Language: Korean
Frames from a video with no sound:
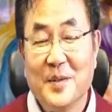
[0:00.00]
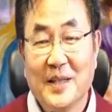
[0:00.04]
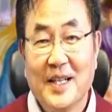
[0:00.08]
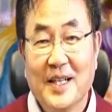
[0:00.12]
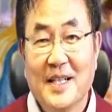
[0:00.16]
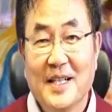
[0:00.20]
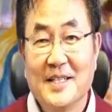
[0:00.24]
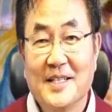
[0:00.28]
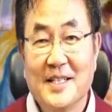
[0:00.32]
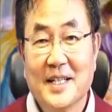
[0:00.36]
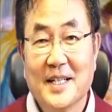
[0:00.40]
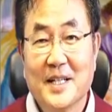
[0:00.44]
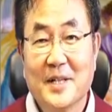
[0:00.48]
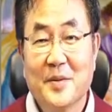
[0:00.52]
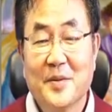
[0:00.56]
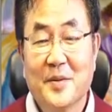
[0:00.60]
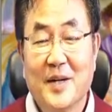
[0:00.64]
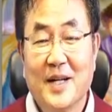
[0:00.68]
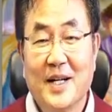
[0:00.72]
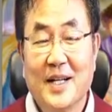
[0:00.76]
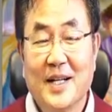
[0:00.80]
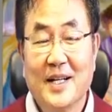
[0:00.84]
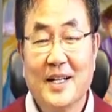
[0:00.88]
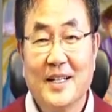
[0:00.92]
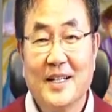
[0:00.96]

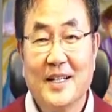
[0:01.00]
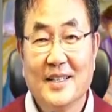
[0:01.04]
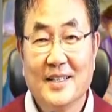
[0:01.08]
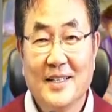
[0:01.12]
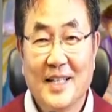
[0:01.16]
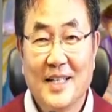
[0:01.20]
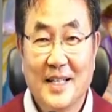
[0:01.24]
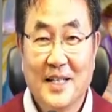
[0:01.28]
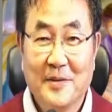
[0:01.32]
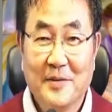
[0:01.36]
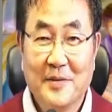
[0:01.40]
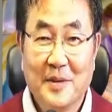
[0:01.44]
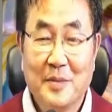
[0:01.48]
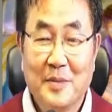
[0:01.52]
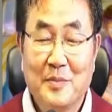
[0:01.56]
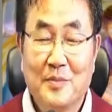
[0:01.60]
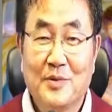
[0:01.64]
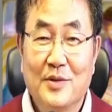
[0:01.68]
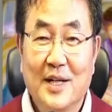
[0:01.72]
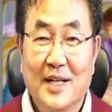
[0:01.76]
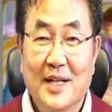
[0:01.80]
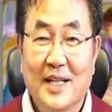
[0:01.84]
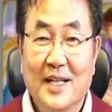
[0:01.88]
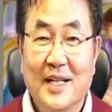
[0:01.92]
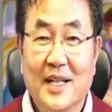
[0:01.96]
탄생과 재림과
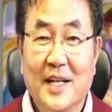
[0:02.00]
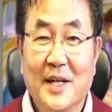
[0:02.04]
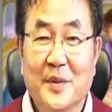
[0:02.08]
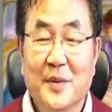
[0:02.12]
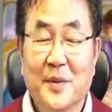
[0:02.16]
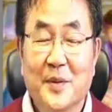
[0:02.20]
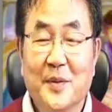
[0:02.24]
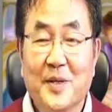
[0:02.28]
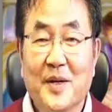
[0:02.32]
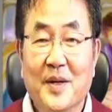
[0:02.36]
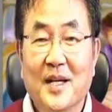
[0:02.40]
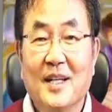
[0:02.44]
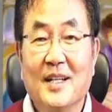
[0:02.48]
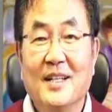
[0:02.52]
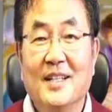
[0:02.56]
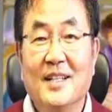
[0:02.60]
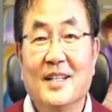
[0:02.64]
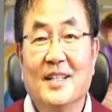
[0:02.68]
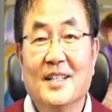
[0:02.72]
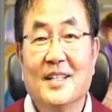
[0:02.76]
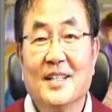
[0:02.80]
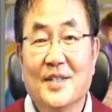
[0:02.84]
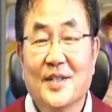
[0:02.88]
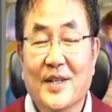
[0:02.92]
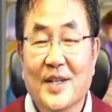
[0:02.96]
부활의 내용과
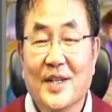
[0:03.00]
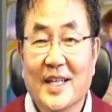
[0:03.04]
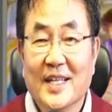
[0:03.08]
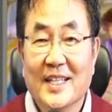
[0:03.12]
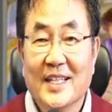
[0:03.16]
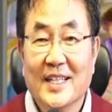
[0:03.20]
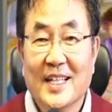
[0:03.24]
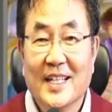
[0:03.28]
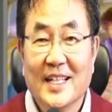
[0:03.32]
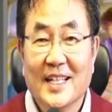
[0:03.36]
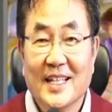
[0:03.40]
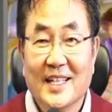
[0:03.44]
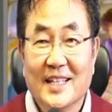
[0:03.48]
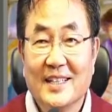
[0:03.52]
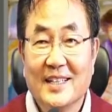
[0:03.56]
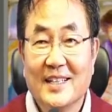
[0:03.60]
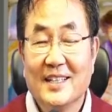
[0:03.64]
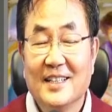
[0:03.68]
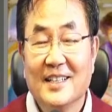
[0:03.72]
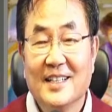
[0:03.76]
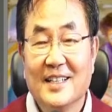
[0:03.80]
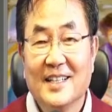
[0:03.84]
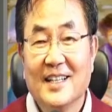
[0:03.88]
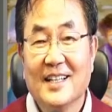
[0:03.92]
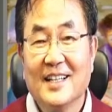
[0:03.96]
저의 이야기를
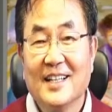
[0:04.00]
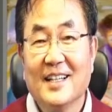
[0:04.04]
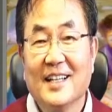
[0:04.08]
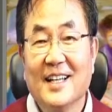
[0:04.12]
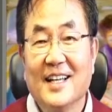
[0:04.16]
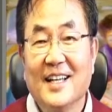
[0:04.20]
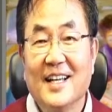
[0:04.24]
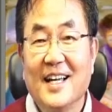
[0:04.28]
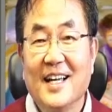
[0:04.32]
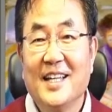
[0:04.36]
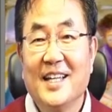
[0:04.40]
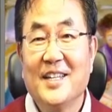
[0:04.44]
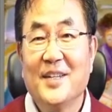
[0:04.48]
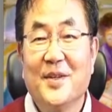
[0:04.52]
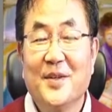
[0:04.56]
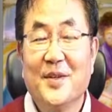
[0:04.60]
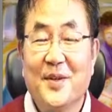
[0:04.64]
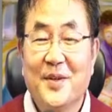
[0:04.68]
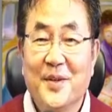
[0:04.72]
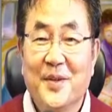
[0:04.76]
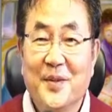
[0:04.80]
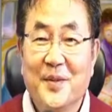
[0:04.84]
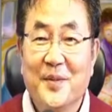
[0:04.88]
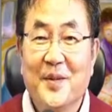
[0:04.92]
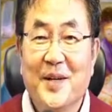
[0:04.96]
이렇게
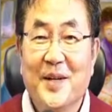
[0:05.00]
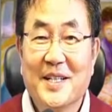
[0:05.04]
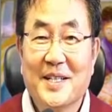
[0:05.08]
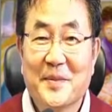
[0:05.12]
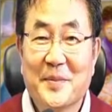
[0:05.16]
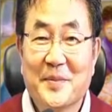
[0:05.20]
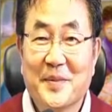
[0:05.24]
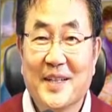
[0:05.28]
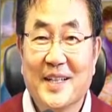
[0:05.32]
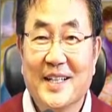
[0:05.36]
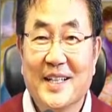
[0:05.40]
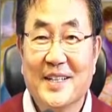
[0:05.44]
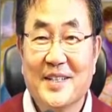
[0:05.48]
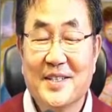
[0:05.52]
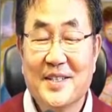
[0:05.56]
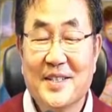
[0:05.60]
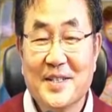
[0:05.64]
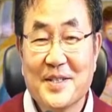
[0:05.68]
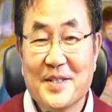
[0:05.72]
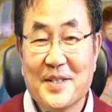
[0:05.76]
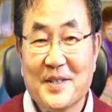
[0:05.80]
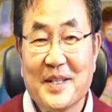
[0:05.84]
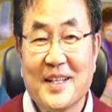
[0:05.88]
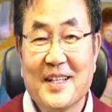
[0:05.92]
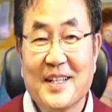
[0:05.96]
엮어봤습니다.
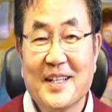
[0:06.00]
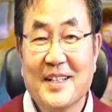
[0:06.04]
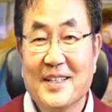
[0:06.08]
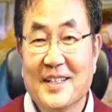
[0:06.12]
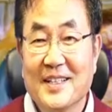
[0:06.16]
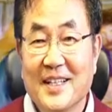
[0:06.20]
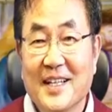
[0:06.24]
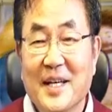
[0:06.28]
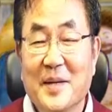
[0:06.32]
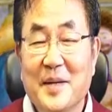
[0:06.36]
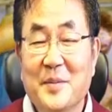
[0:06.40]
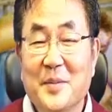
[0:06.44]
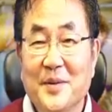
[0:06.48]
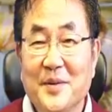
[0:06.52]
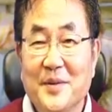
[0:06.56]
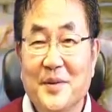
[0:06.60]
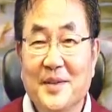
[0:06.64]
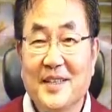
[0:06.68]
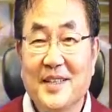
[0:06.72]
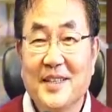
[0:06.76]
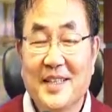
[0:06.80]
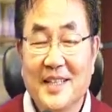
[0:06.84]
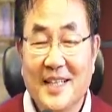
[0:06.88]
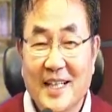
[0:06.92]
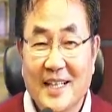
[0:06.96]
이것은 그냥
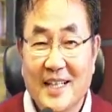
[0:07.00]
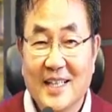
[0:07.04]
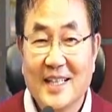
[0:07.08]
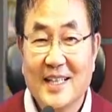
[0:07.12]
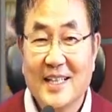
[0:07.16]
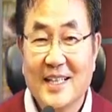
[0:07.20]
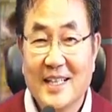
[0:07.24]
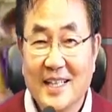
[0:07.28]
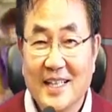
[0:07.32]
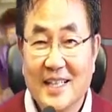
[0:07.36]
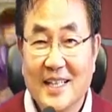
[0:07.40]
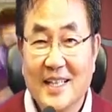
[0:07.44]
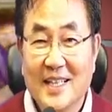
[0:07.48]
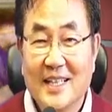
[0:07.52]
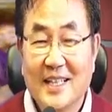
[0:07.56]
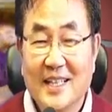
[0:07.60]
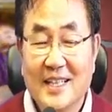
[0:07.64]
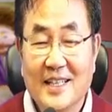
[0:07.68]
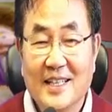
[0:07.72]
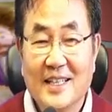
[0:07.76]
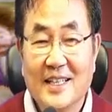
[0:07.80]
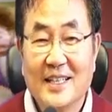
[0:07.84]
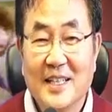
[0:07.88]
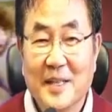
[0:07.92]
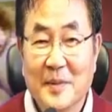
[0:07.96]
해본
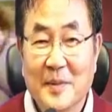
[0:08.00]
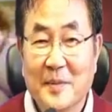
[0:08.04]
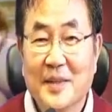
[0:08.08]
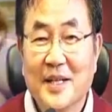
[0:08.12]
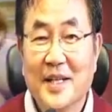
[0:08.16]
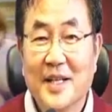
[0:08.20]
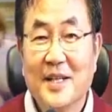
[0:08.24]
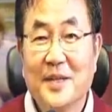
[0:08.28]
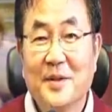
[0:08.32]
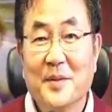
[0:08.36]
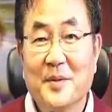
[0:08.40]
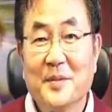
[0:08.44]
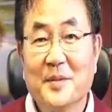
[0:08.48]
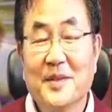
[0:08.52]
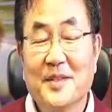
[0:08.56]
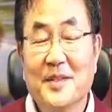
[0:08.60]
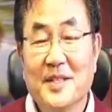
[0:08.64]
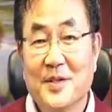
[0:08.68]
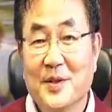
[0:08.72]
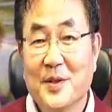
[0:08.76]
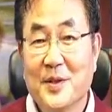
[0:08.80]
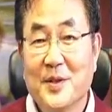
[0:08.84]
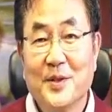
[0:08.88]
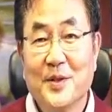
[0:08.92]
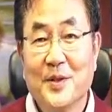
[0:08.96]
이야기이기 때문에
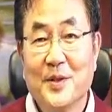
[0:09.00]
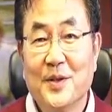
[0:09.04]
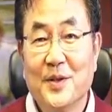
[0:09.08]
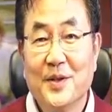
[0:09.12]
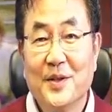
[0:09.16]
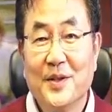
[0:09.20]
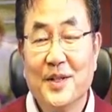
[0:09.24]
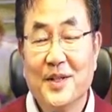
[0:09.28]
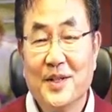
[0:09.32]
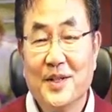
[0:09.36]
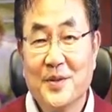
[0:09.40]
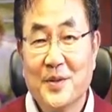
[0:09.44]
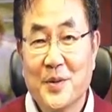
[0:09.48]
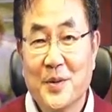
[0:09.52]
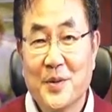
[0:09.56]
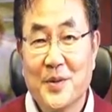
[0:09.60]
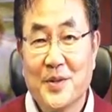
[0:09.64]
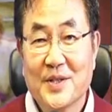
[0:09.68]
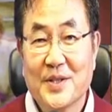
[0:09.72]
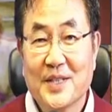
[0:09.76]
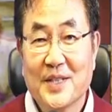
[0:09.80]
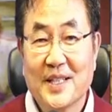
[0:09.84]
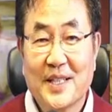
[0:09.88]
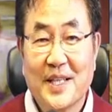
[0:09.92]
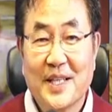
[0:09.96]
여러분들이 전혀
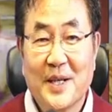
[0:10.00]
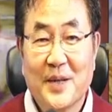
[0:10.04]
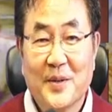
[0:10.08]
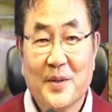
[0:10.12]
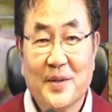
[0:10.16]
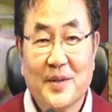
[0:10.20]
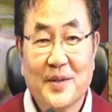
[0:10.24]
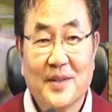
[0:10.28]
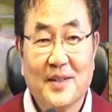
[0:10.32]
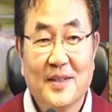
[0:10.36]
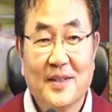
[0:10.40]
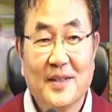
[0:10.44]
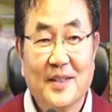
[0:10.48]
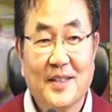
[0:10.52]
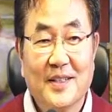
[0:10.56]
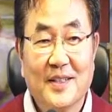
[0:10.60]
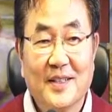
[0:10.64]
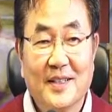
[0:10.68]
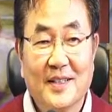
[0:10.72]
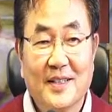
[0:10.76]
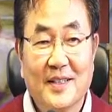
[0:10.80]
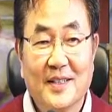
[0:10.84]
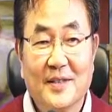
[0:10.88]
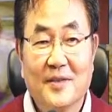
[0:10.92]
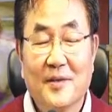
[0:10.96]
종교적인 내용을
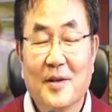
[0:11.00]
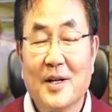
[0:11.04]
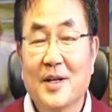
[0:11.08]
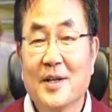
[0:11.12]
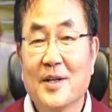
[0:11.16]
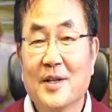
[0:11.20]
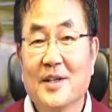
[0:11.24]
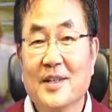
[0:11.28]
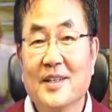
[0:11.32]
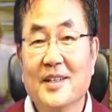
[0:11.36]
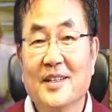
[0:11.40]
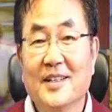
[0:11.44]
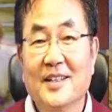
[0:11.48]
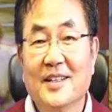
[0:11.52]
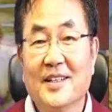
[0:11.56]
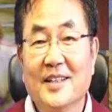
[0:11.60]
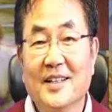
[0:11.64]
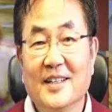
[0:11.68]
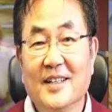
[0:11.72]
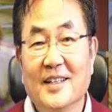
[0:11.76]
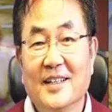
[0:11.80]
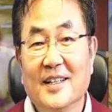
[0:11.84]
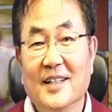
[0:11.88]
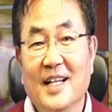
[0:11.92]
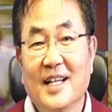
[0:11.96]

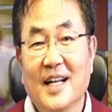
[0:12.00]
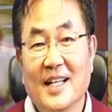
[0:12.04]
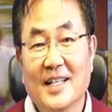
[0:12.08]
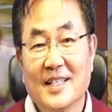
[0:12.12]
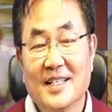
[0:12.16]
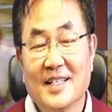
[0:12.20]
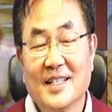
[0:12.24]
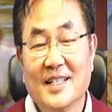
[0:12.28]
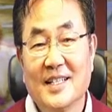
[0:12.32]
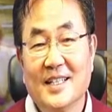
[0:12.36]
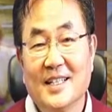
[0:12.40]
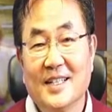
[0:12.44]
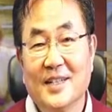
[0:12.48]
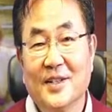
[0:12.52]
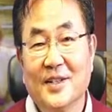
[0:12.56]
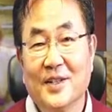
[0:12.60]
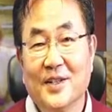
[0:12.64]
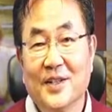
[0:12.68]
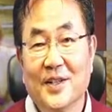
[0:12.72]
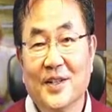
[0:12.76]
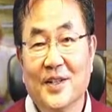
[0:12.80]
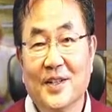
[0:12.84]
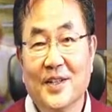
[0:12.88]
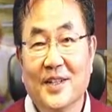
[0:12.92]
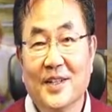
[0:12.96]
어, 같이
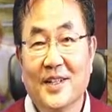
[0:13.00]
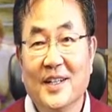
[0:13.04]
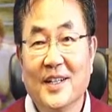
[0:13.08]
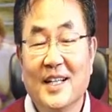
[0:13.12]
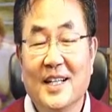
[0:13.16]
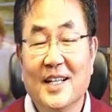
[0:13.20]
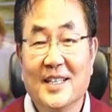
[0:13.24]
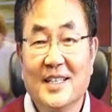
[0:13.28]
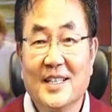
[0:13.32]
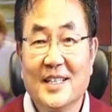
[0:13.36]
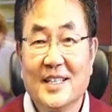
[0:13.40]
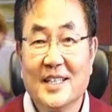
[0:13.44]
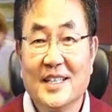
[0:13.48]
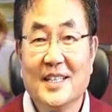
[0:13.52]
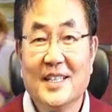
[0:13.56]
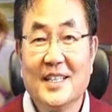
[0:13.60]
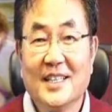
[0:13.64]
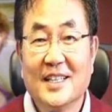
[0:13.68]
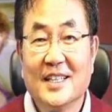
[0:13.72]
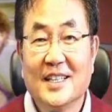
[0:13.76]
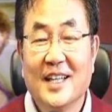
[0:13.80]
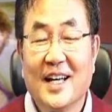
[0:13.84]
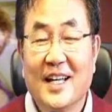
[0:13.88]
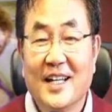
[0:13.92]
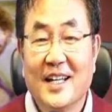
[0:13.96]
연결하지
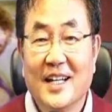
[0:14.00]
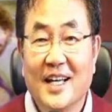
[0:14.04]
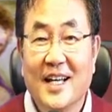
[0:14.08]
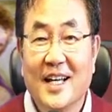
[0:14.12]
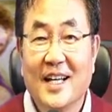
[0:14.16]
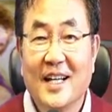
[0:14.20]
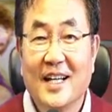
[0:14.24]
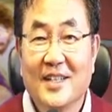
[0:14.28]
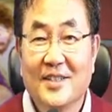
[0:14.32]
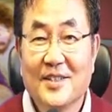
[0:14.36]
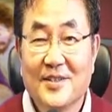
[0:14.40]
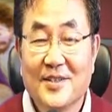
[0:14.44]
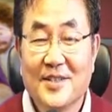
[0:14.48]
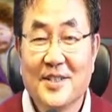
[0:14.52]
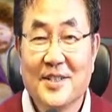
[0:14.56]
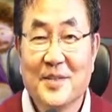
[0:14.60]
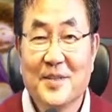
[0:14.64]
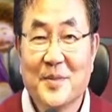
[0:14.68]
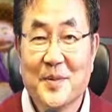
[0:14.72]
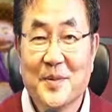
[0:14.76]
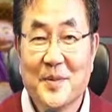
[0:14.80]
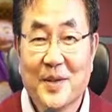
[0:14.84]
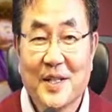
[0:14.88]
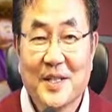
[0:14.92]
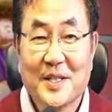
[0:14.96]
않아
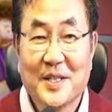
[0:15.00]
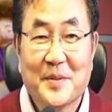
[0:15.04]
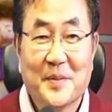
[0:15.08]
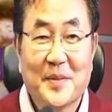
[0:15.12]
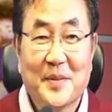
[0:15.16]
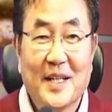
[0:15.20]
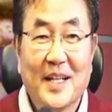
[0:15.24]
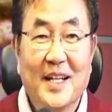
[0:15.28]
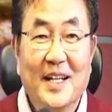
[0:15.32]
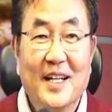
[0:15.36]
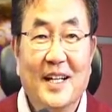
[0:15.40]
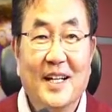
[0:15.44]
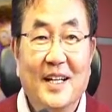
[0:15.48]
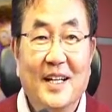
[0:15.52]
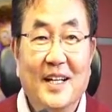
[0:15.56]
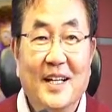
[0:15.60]
주셨으면 좋겠습니다.